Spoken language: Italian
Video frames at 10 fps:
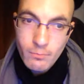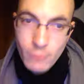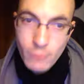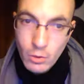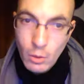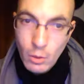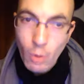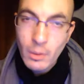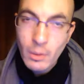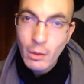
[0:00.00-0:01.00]
Così
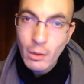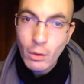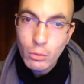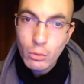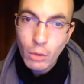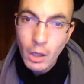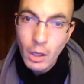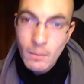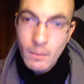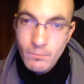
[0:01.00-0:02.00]
l'uomo è andato dal dottore
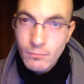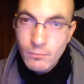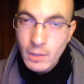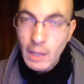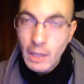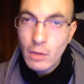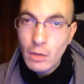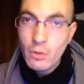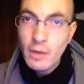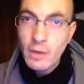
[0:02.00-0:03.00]
che ha
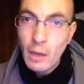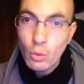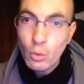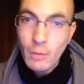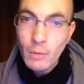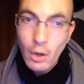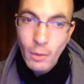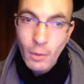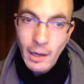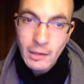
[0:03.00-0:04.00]
diagnosticato un
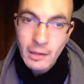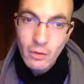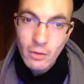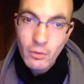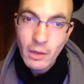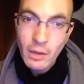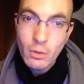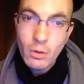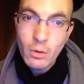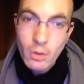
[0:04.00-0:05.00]
melanoma a terzo stadio.
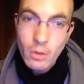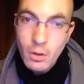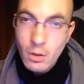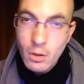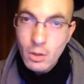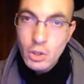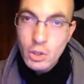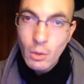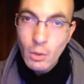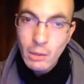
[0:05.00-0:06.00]
Il
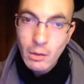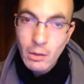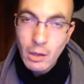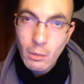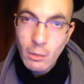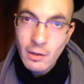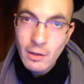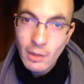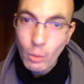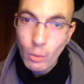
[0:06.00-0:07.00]
54 anni quindi è
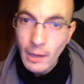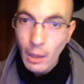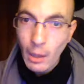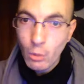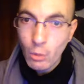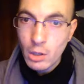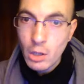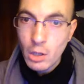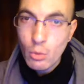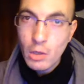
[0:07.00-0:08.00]
stato operato, i
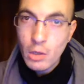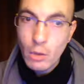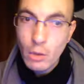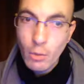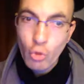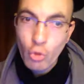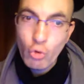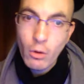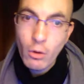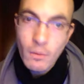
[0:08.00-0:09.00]
chirurghi hanno
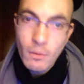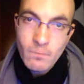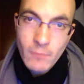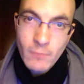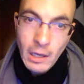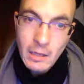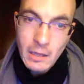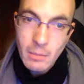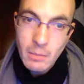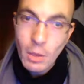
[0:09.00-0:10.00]
rimosso anche
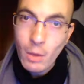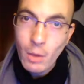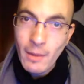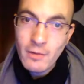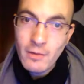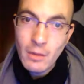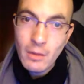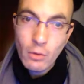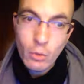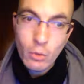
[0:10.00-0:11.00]
delle piccole masse dalla
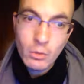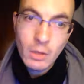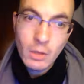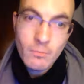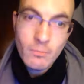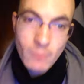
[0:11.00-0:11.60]
sua fronte.